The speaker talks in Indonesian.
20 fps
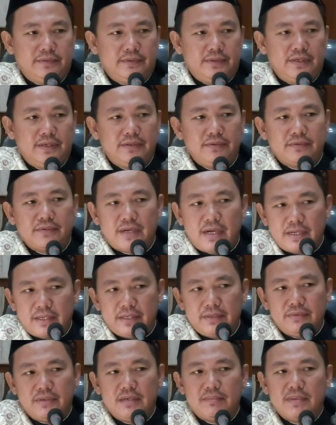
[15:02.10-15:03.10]
Itu
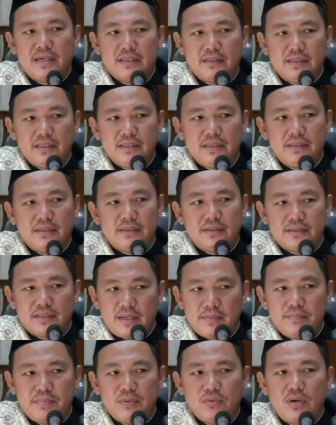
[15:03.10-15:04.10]
kaki udah mati,
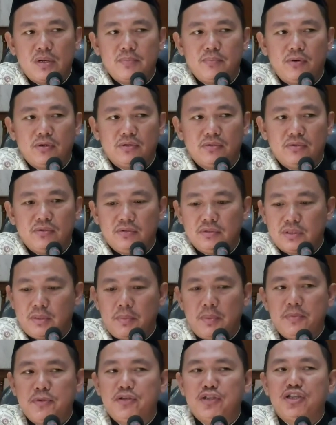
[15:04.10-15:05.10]
sapi udah dipotong,
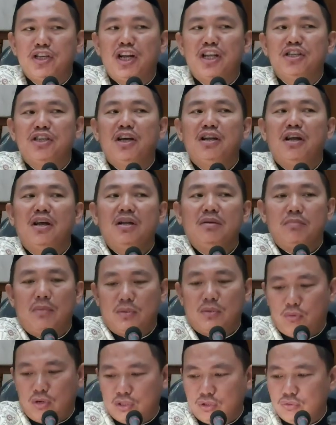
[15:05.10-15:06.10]
tapi bisa jalan-jalan.
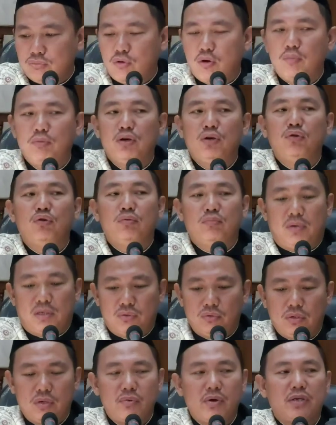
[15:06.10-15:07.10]
Masuk bawah beduk,
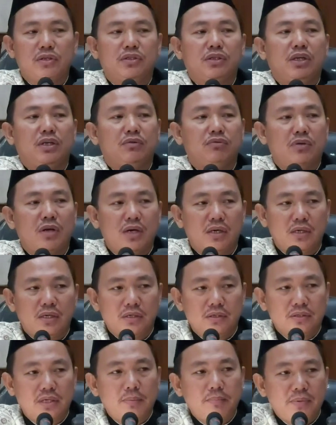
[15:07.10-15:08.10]
masuk di WC itu
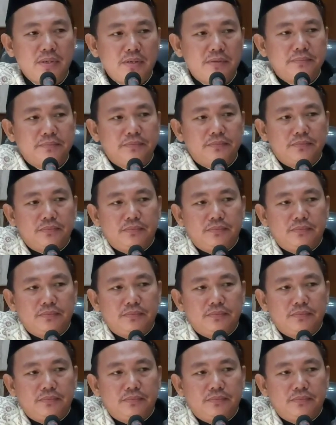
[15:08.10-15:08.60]
kaki sapi